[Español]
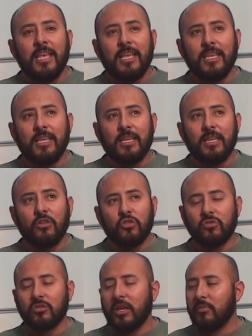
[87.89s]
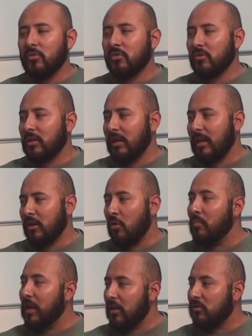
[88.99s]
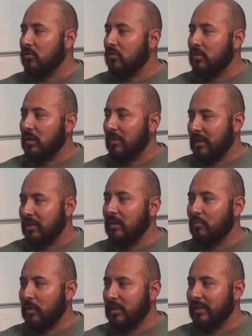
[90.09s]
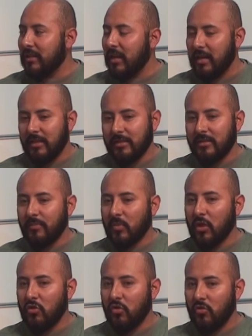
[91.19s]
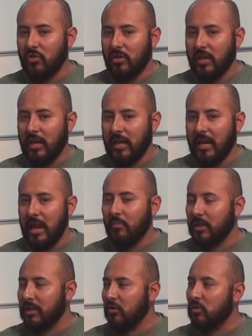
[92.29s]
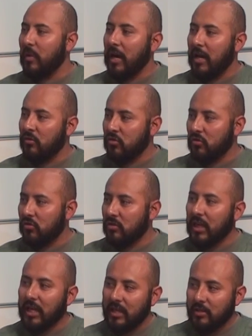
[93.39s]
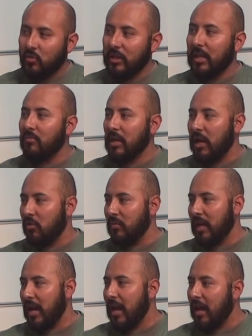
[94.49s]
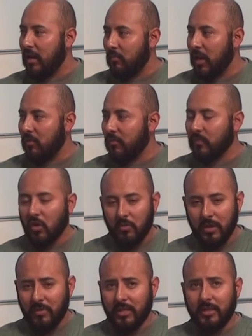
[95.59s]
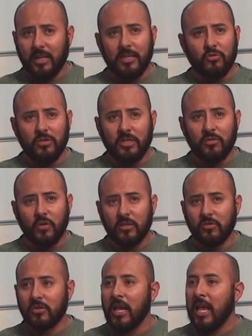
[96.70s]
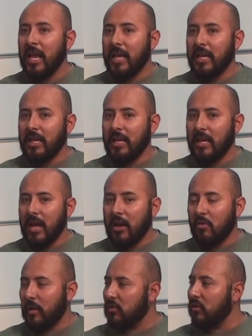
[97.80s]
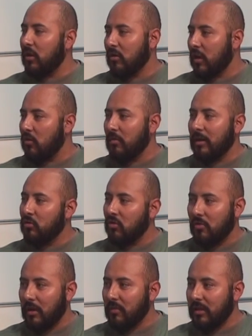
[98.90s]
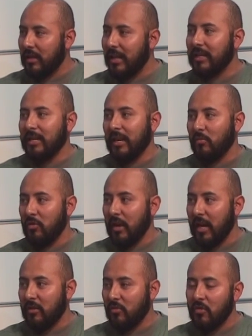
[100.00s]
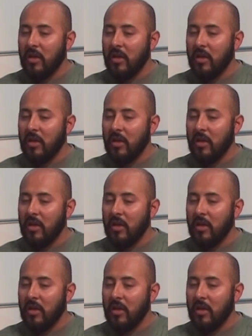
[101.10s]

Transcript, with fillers: Y nosotros tenemos eh, convenios con diversas empresas grandes donde la empresa nos paga a nosotros y le descuentan vía nómina al empleado. Obviamente tiene sus descuentos y a comparación de lo que cobramos normalmente le sale muy barato.